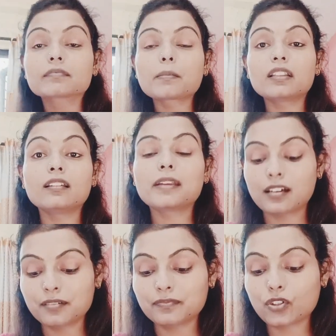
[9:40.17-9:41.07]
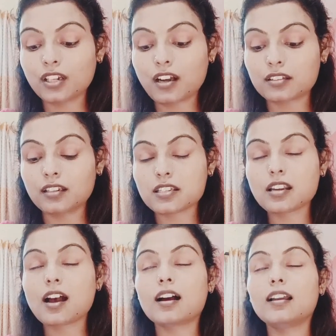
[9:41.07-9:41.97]
पता नहीं मैं ना वो नहीं लगाती नीचे
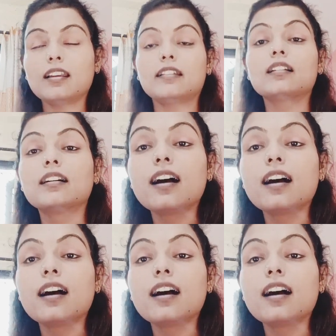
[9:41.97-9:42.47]
ना आई लाइनर